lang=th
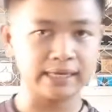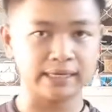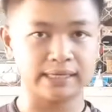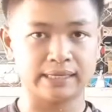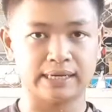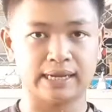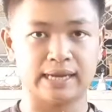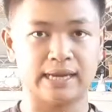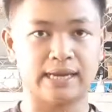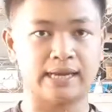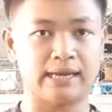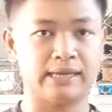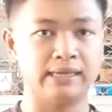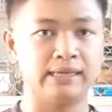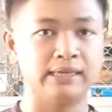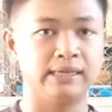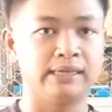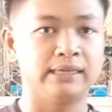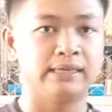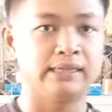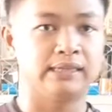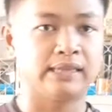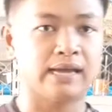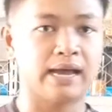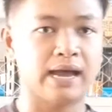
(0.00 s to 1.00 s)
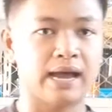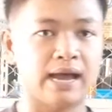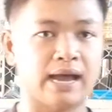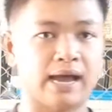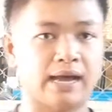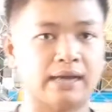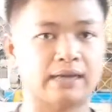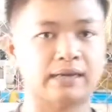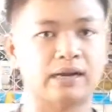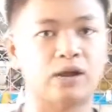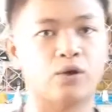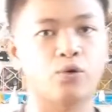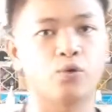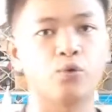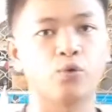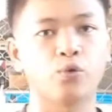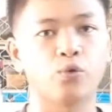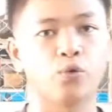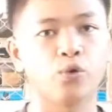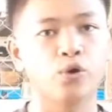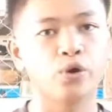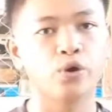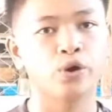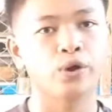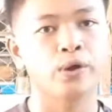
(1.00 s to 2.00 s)
ก ๆนะฮะถ้าหากเรา
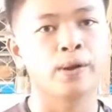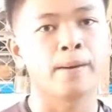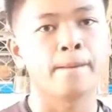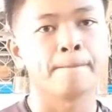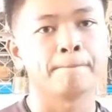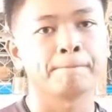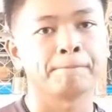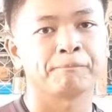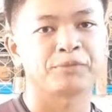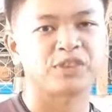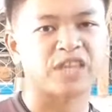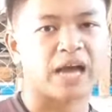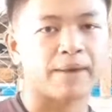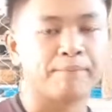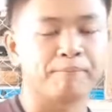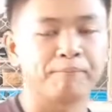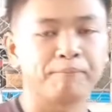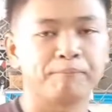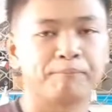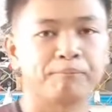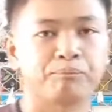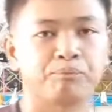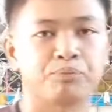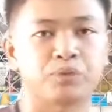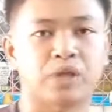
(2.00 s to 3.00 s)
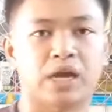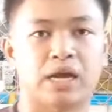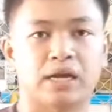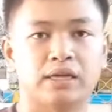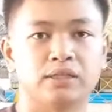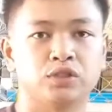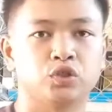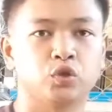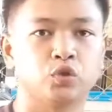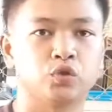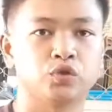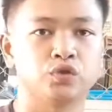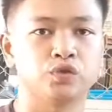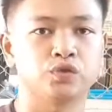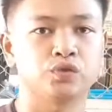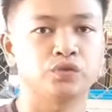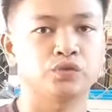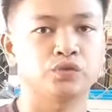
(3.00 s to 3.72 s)
ทำนะ จน